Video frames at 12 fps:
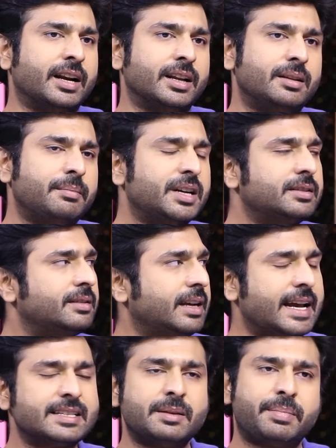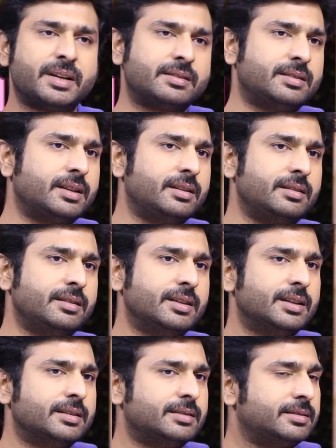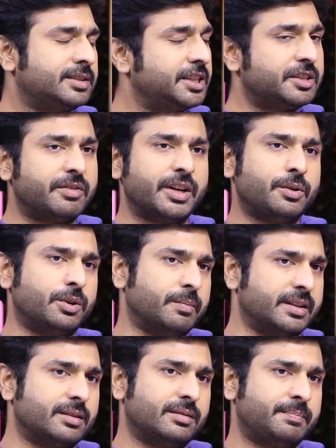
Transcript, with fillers: కానీ బట్ యాజ్ ఎ పర్సన్ షీఈస్ వెరీ గుడ్ మదర్